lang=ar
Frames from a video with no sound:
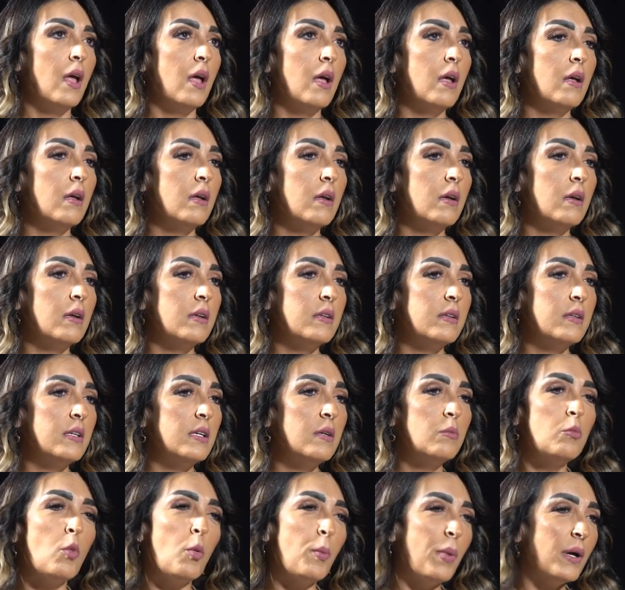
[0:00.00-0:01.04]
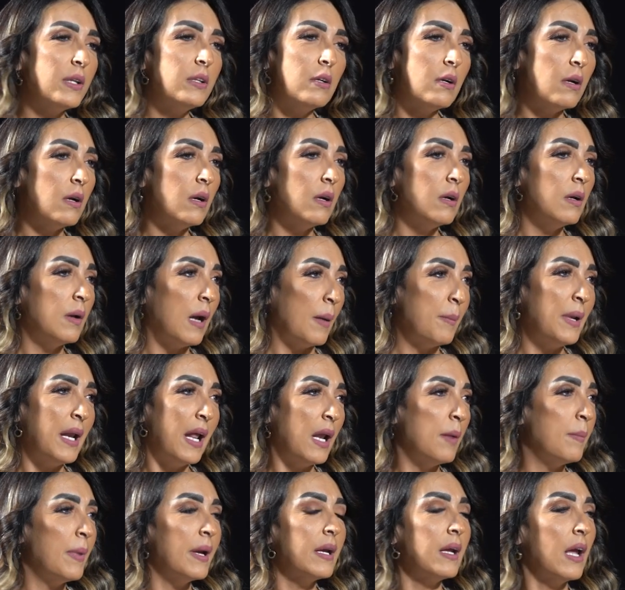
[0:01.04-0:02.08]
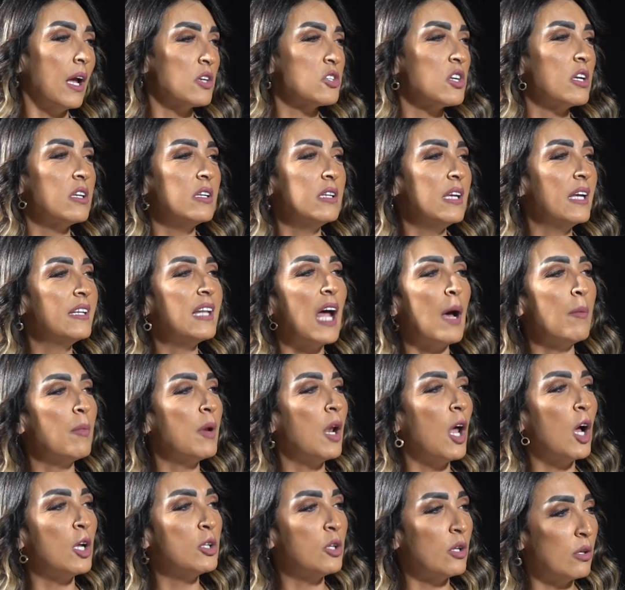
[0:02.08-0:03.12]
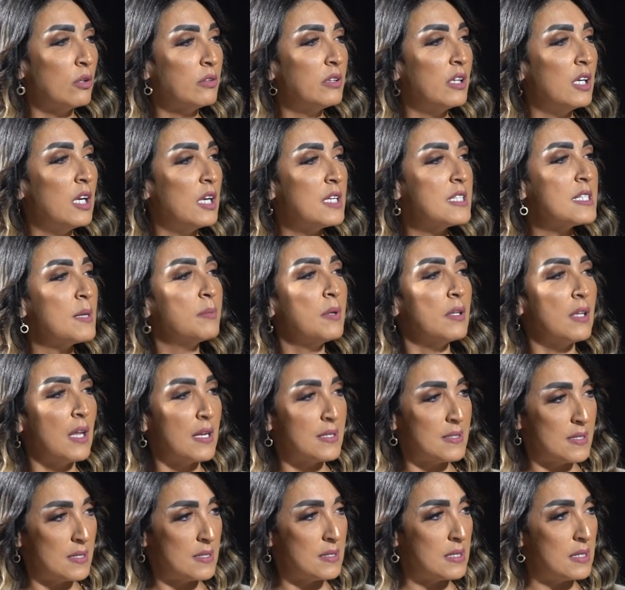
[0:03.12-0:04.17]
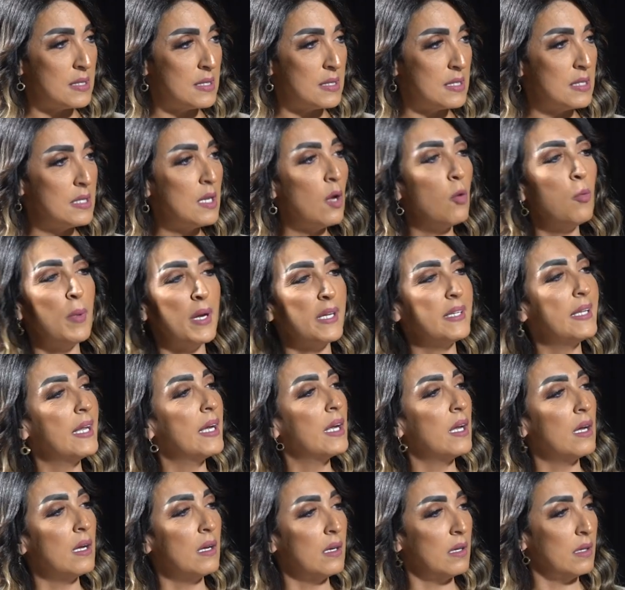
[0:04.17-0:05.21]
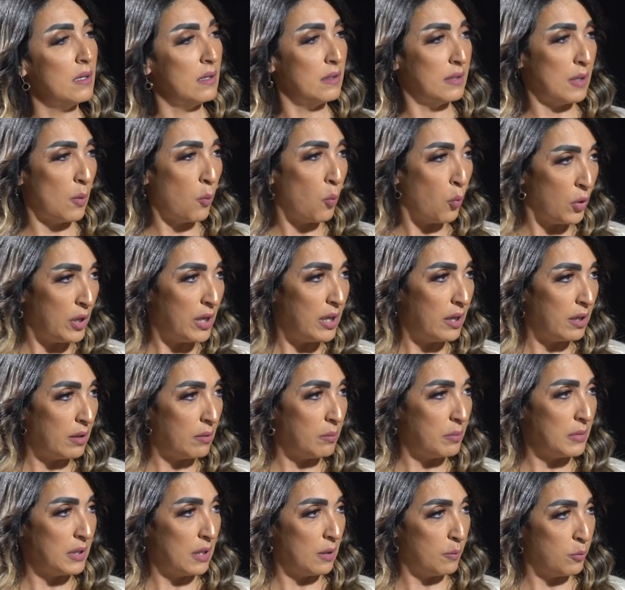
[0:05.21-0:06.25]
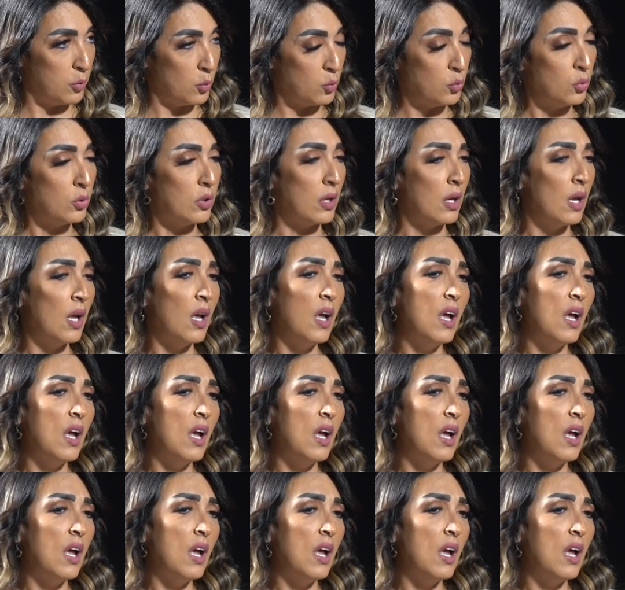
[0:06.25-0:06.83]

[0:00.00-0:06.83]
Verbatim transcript: آه، دي مبادرة عاملها البنك عشان يدعم الحضانات اللي لسه بتتأسس جديدة ومحتاجة آه، تمويل أوه. من البنوك